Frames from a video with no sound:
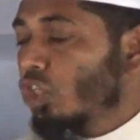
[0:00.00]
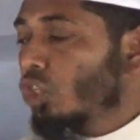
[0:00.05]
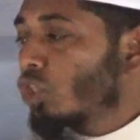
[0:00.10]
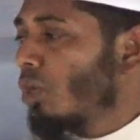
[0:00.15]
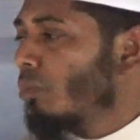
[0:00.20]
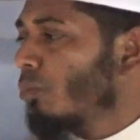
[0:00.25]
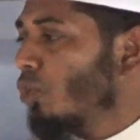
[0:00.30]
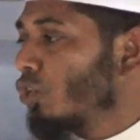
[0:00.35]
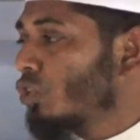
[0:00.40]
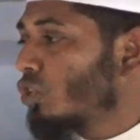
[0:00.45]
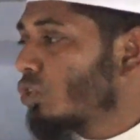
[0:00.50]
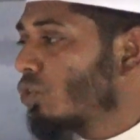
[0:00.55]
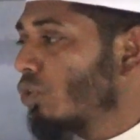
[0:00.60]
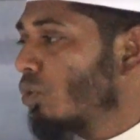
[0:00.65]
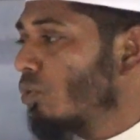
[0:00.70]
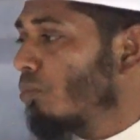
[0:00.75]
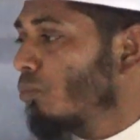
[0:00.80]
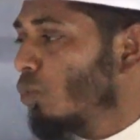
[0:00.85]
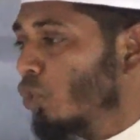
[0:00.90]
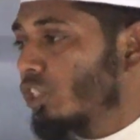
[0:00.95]
সমস্ত
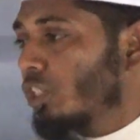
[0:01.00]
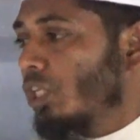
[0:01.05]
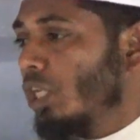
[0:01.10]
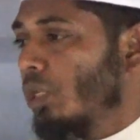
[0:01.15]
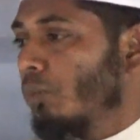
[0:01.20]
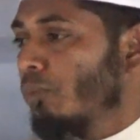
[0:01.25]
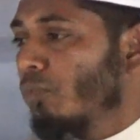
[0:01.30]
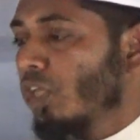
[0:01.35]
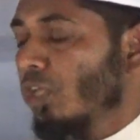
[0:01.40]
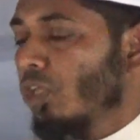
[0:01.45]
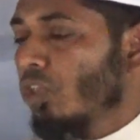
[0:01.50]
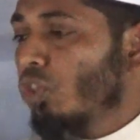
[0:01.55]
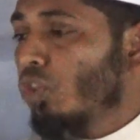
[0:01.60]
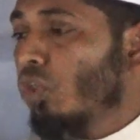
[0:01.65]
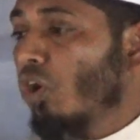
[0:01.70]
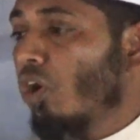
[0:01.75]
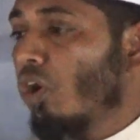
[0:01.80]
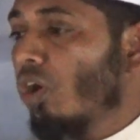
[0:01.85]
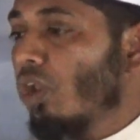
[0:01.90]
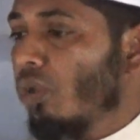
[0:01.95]
মুসলিম
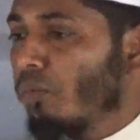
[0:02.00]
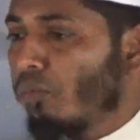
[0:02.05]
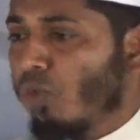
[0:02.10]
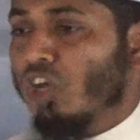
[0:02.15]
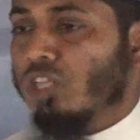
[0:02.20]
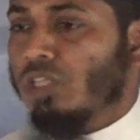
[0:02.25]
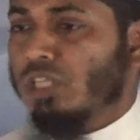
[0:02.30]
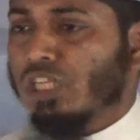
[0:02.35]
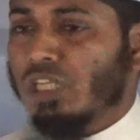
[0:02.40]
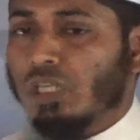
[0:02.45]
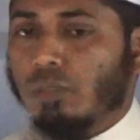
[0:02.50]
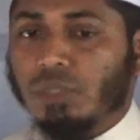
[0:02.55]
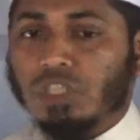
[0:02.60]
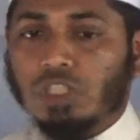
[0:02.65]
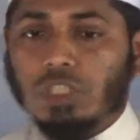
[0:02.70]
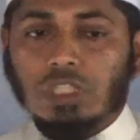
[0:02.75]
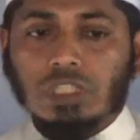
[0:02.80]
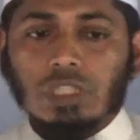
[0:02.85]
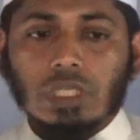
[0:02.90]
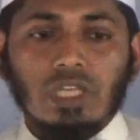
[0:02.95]
দল মত
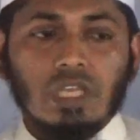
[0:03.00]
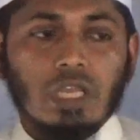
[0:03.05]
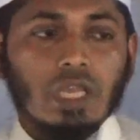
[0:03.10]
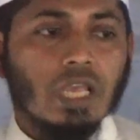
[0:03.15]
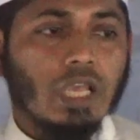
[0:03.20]
নির্বিশেষে